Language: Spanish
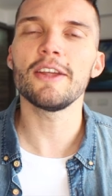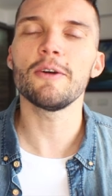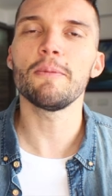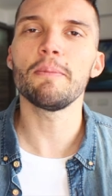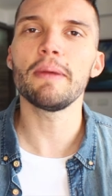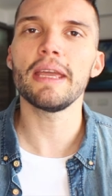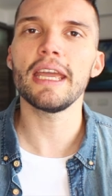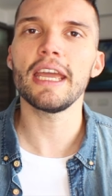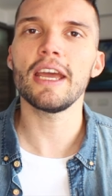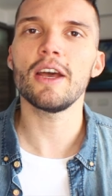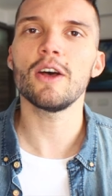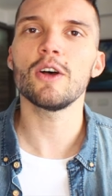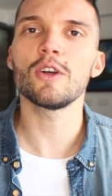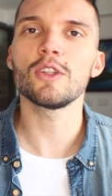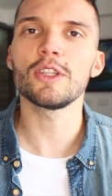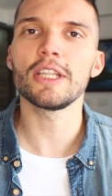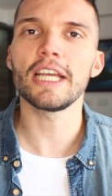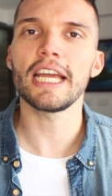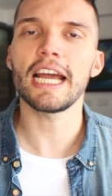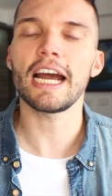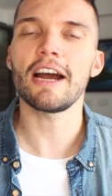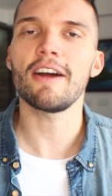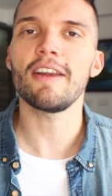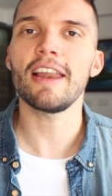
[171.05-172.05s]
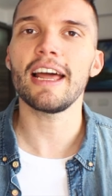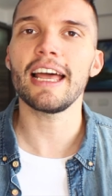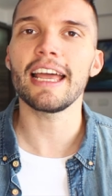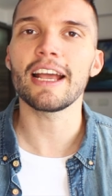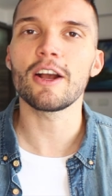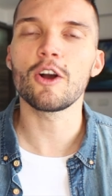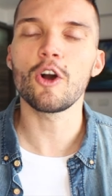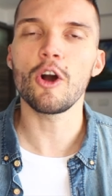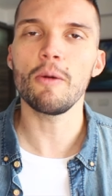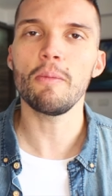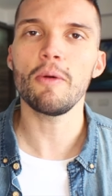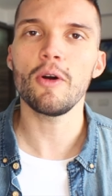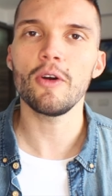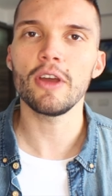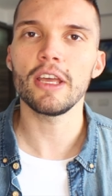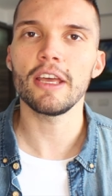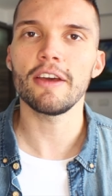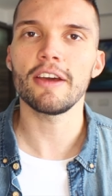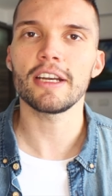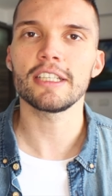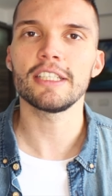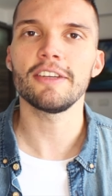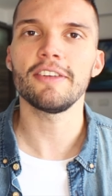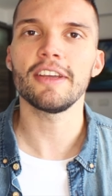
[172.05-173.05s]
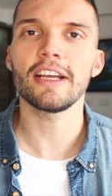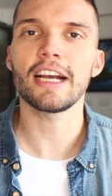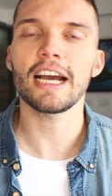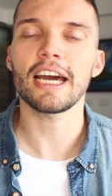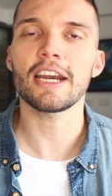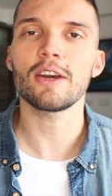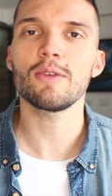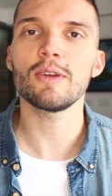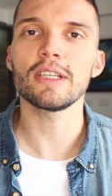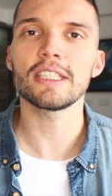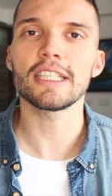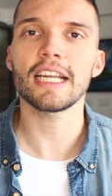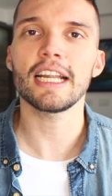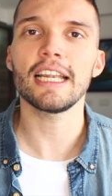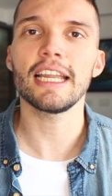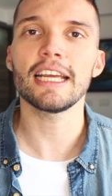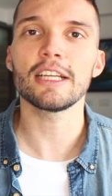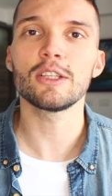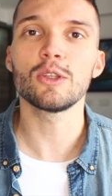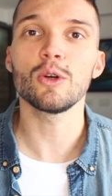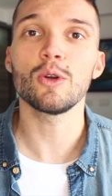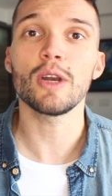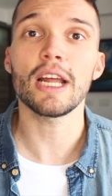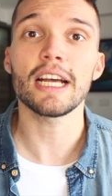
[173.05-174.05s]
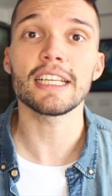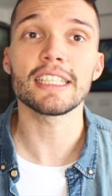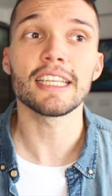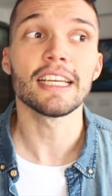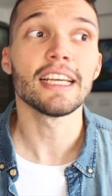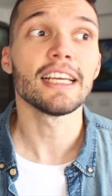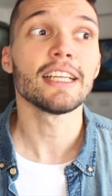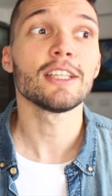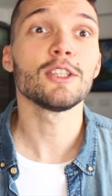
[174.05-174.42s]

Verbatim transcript: y un video donde habla de cómo diversificar nuestras lecturas,